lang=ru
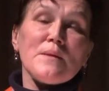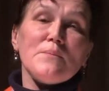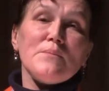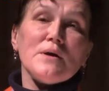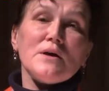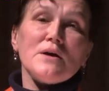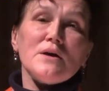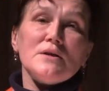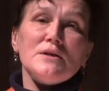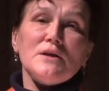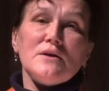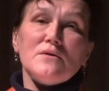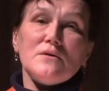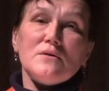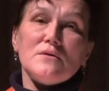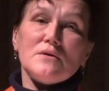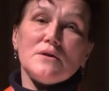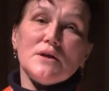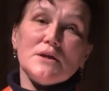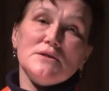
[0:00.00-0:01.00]
Пока
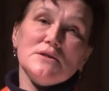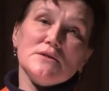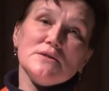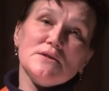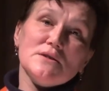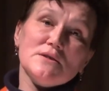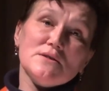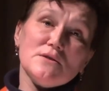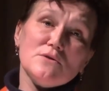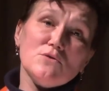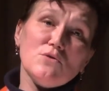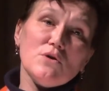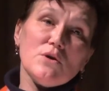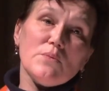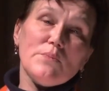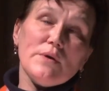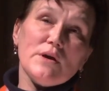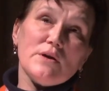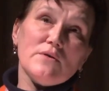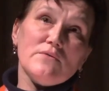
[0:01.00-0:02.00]
э, родился
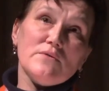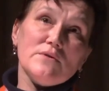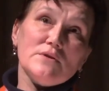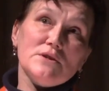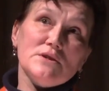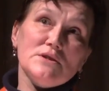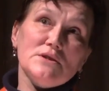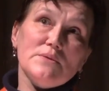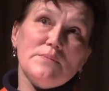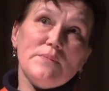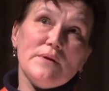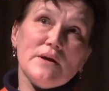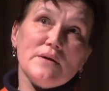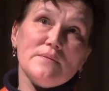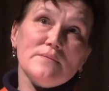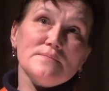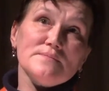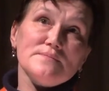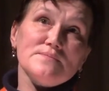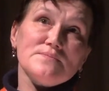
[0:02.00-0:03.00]
сынок 1
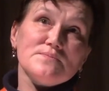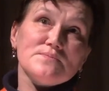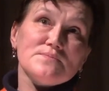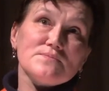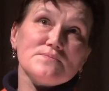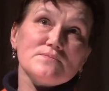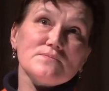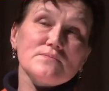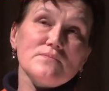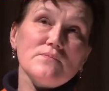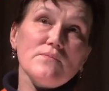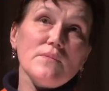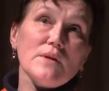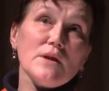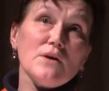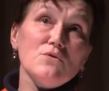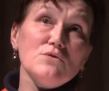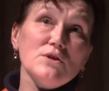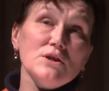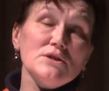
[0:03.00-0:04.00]
сентября,
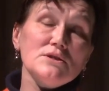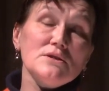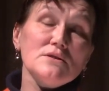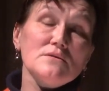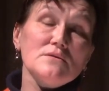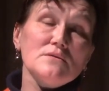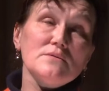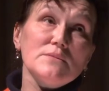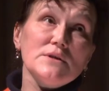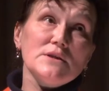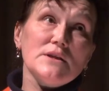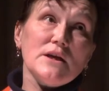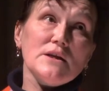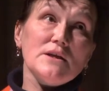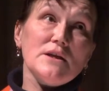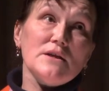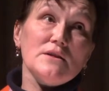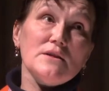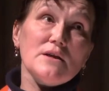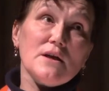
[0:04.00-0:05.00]
у нас мы
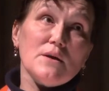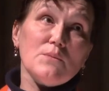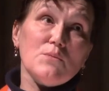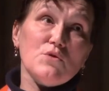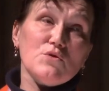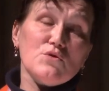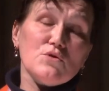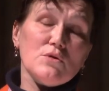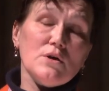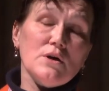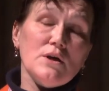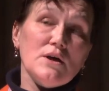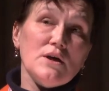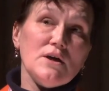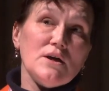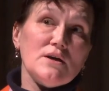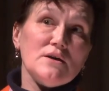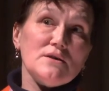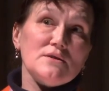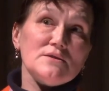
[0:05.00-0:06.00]
наняли на работу
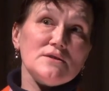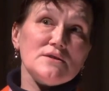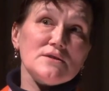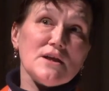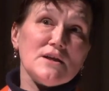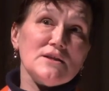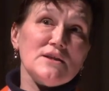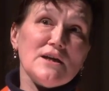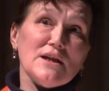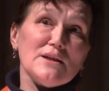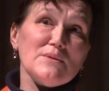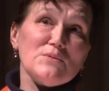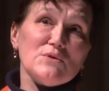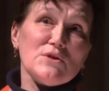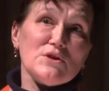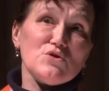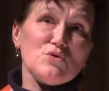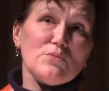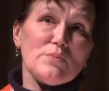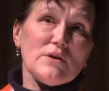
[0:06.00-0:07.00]
э, со скандалом у
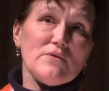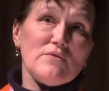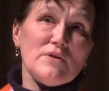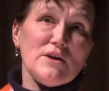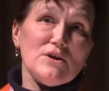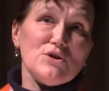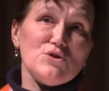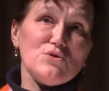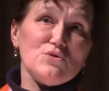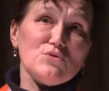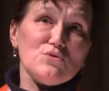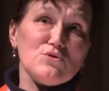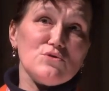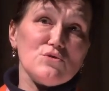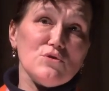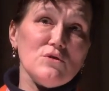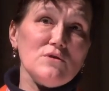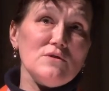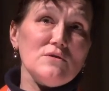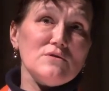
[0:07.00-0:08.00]
нас управляющий
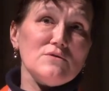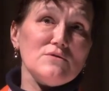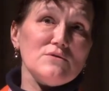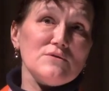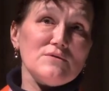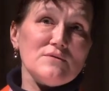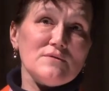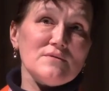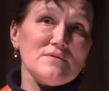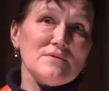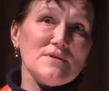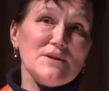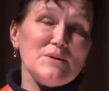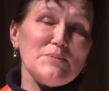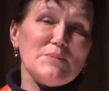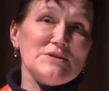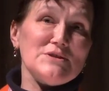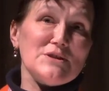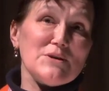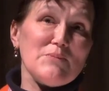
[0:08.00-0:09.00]
ушел, он не
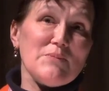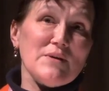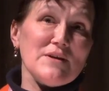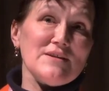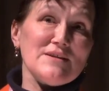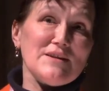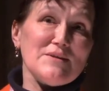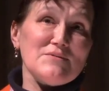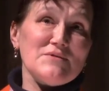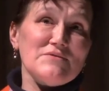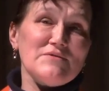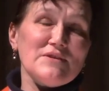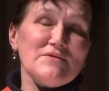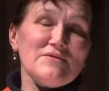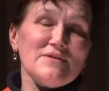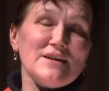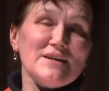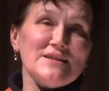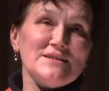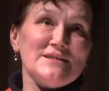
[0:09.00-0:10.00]
потерпел там
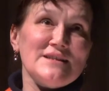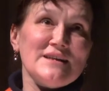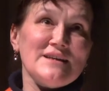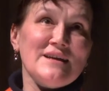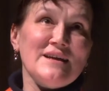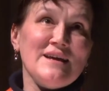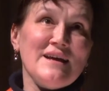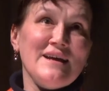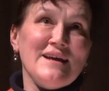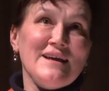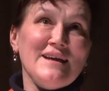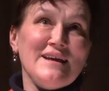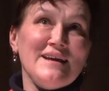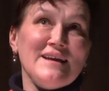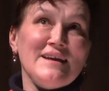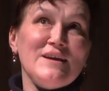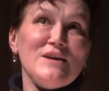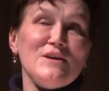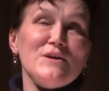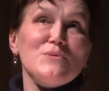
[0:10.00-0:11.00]
двоевластия,
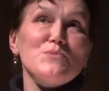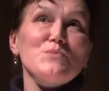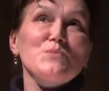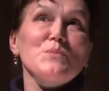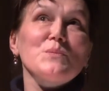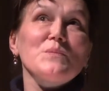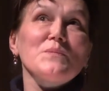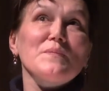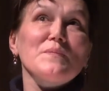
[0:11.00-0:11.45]
и